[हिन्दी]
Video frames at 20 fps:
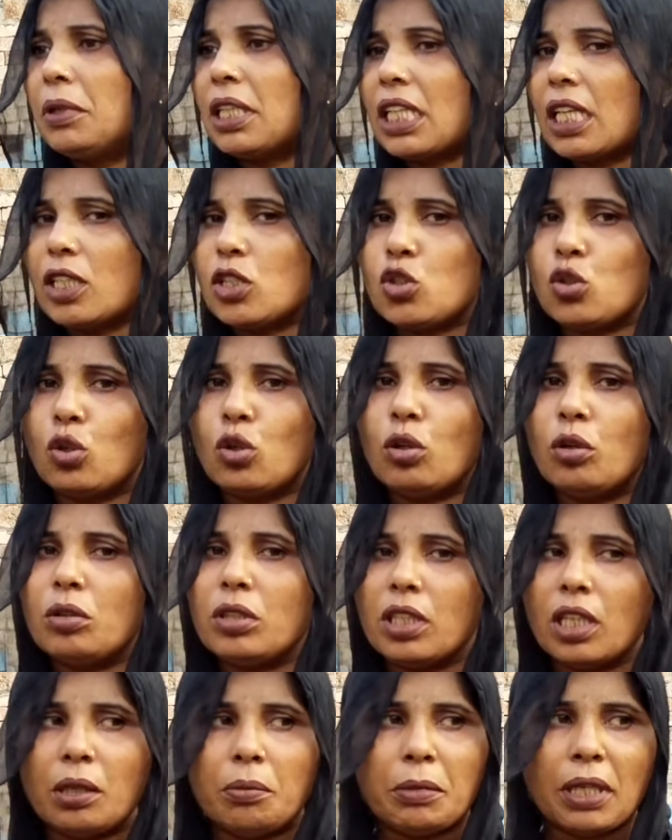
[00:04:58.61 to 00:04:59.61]
मैं क्या जो
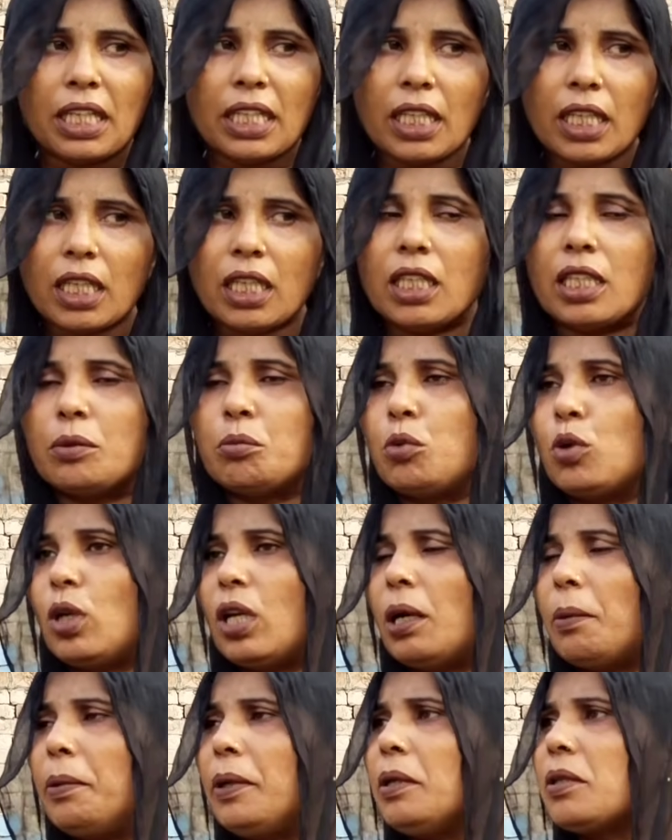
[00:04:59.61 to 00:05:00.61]
ये मैं ये नहीं
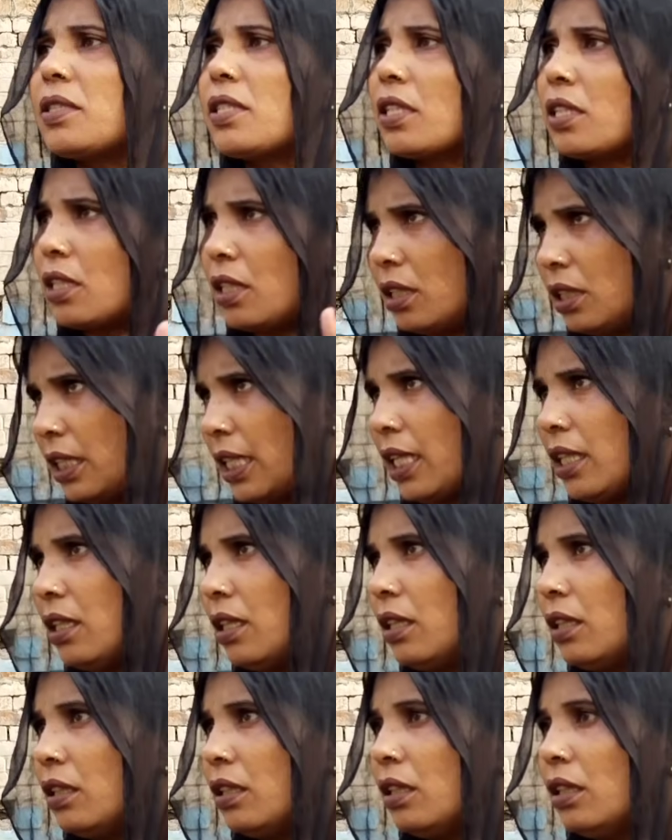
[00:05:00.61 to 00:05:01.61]
बोला भी स्टंट है ये
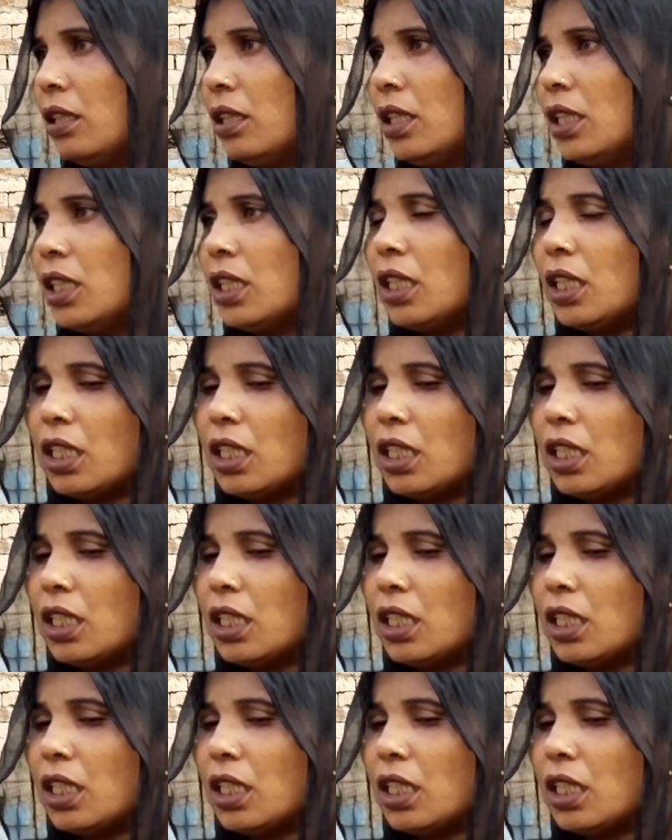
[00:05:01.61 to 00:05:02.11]
हम्म।